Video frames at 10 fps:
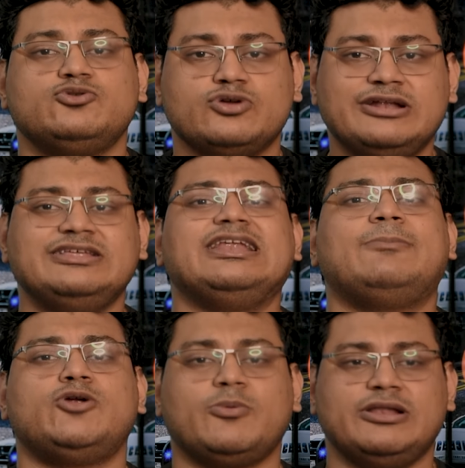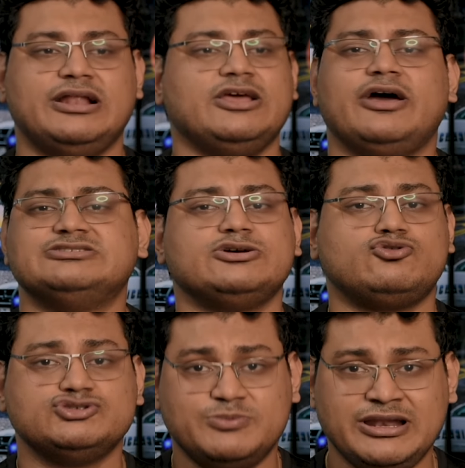तुरंत ही लैपटॉप को ले लिया ऐसा
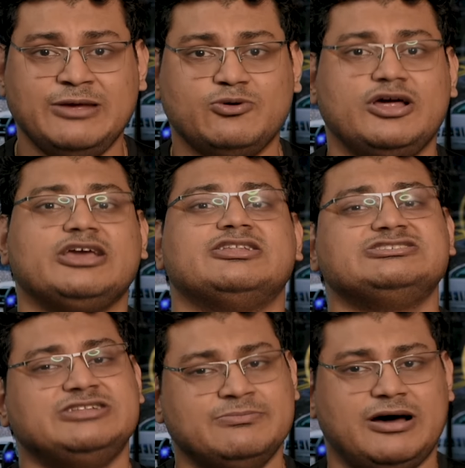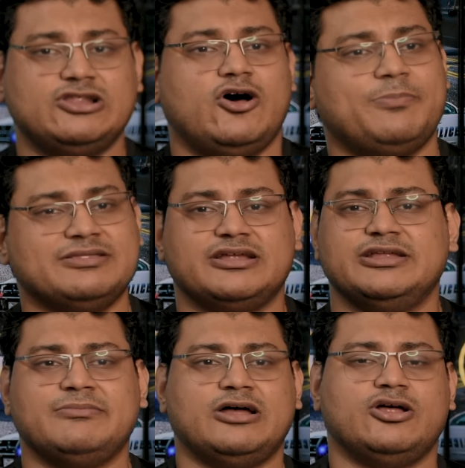कुछ भी नहीं बोला कि दस दिन बाद आओ पंद्रह
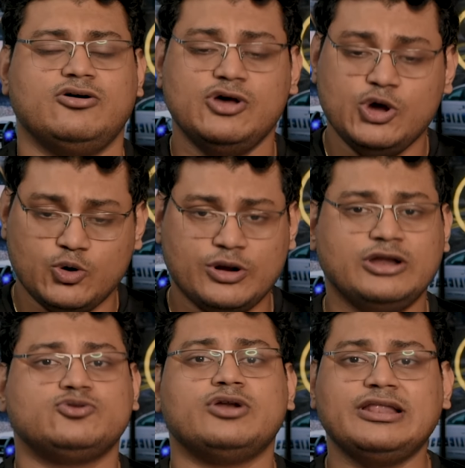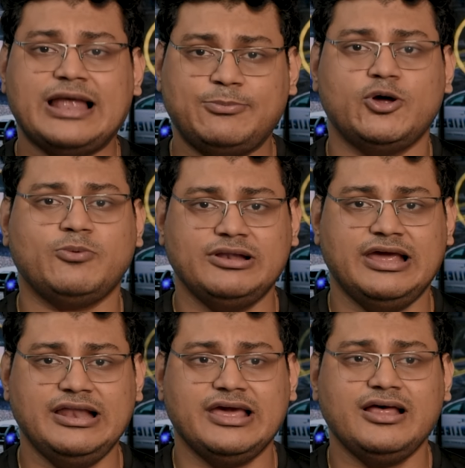दिन बाद आओ उन्होंने तुरंत लैपटॉप को
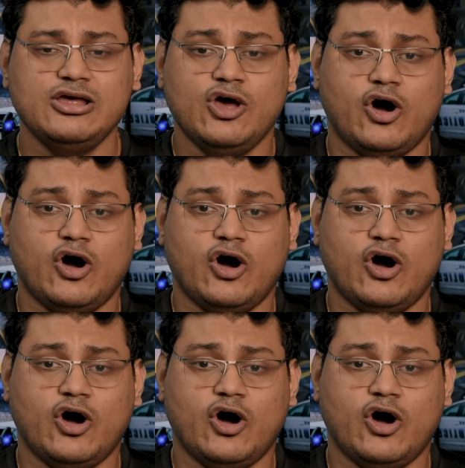ले लिया